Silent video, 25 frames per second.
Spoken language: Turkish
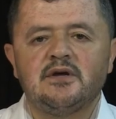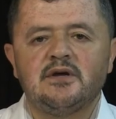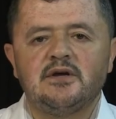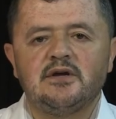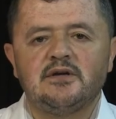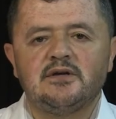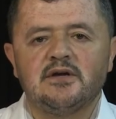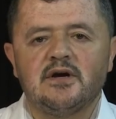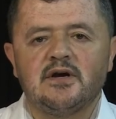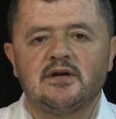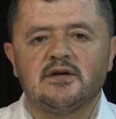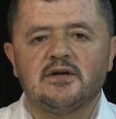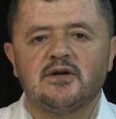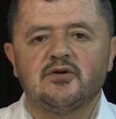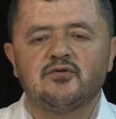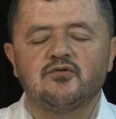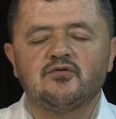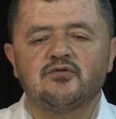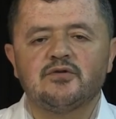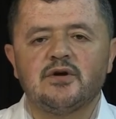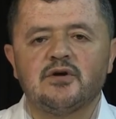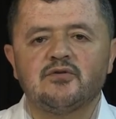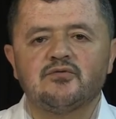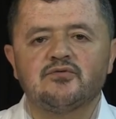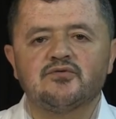Hilaliye
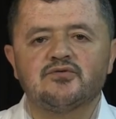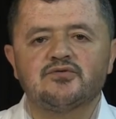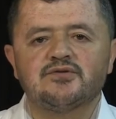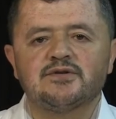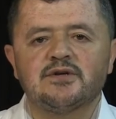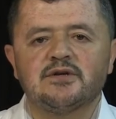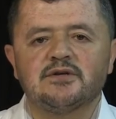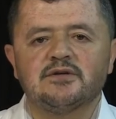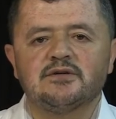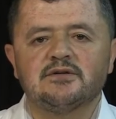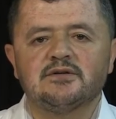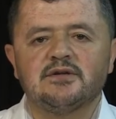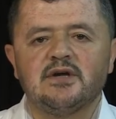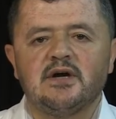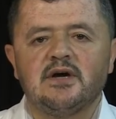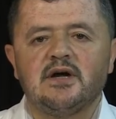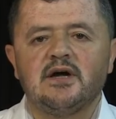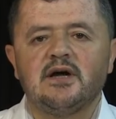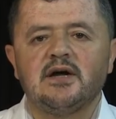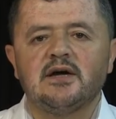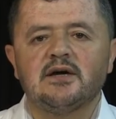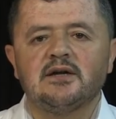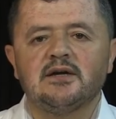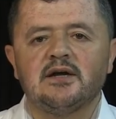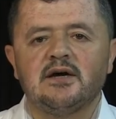Kur'an kurslarında
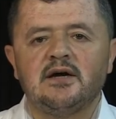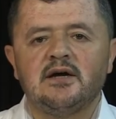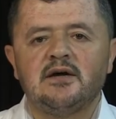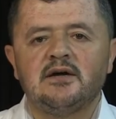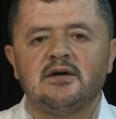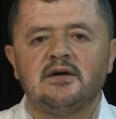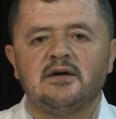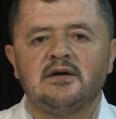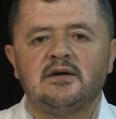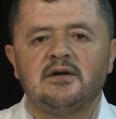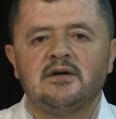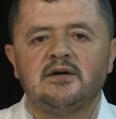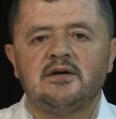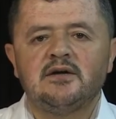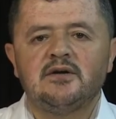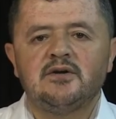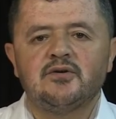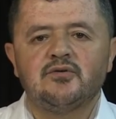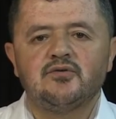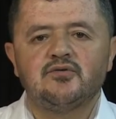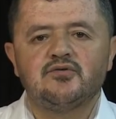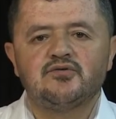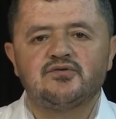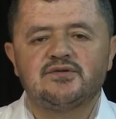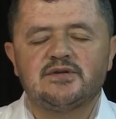hala
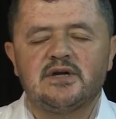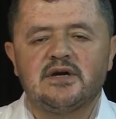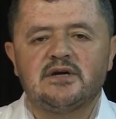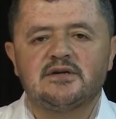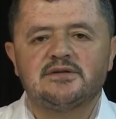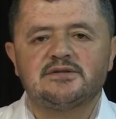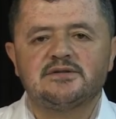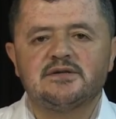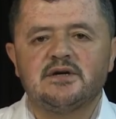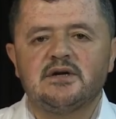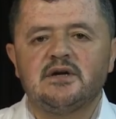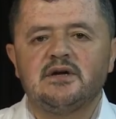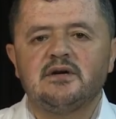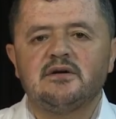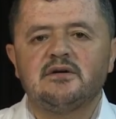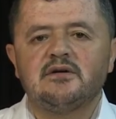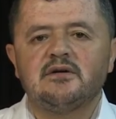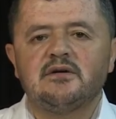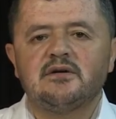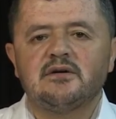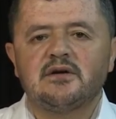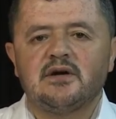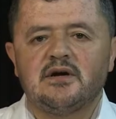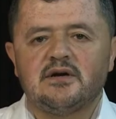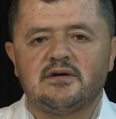yüzlerce
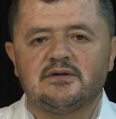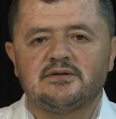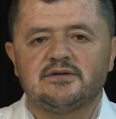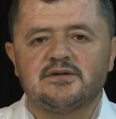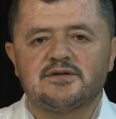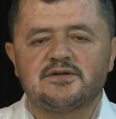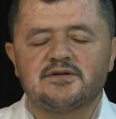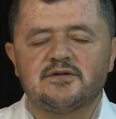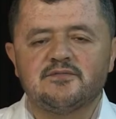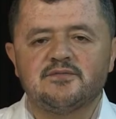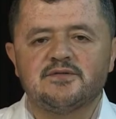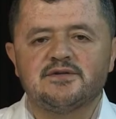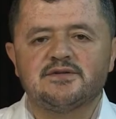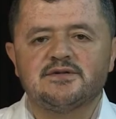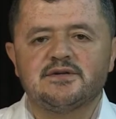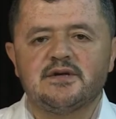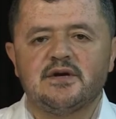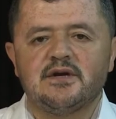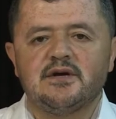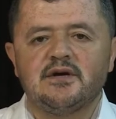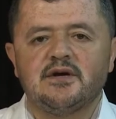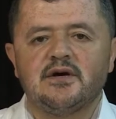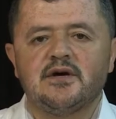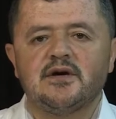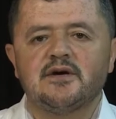kardeşimize,
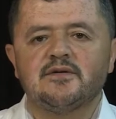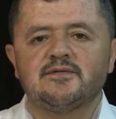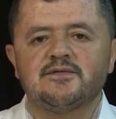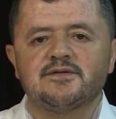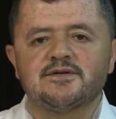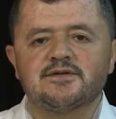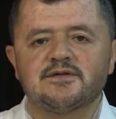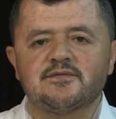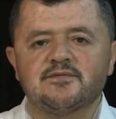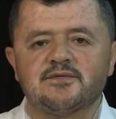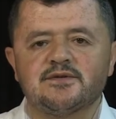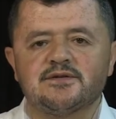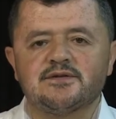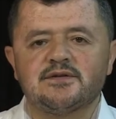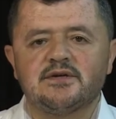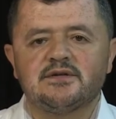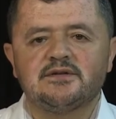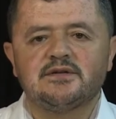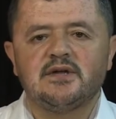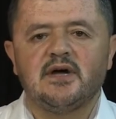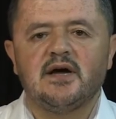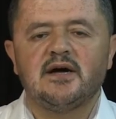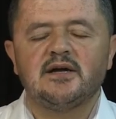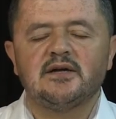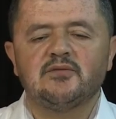hafızımıza
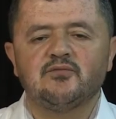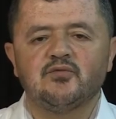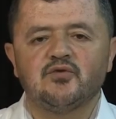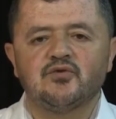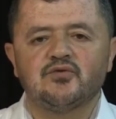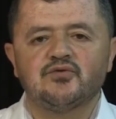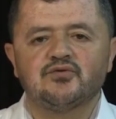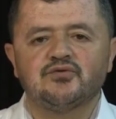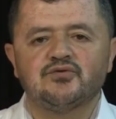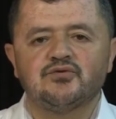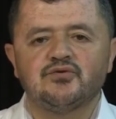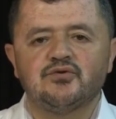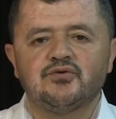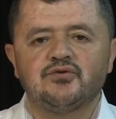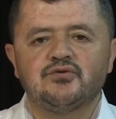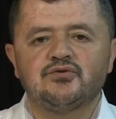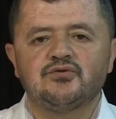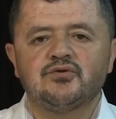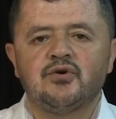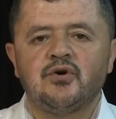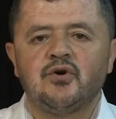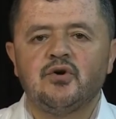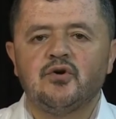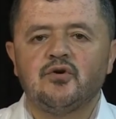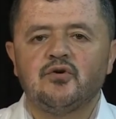talim okutuyor.
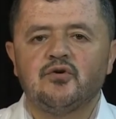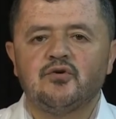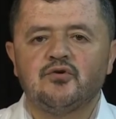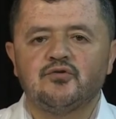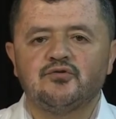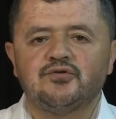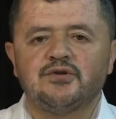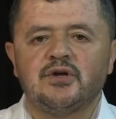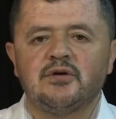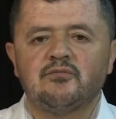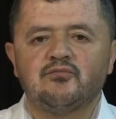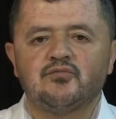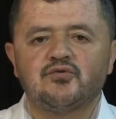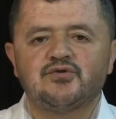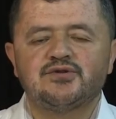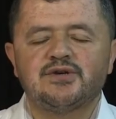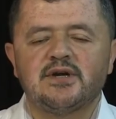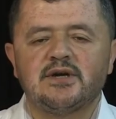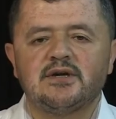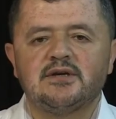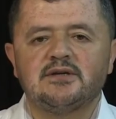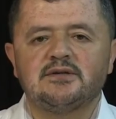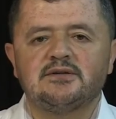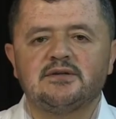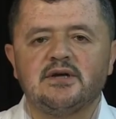Ondan bu
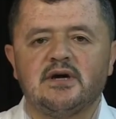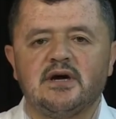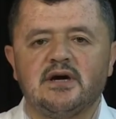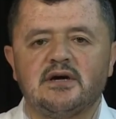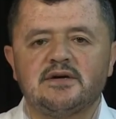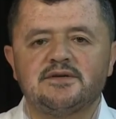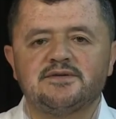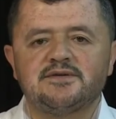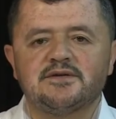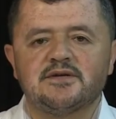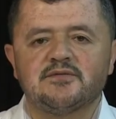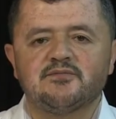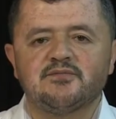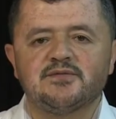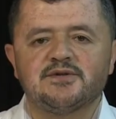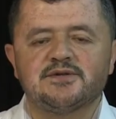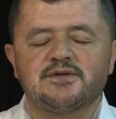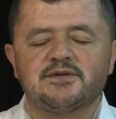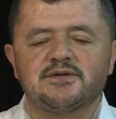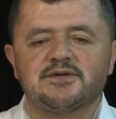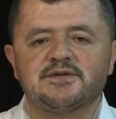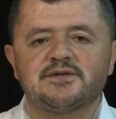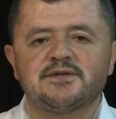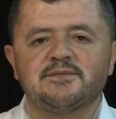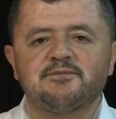şekilde
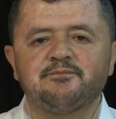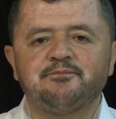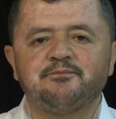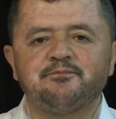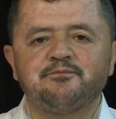ahzetmişiz.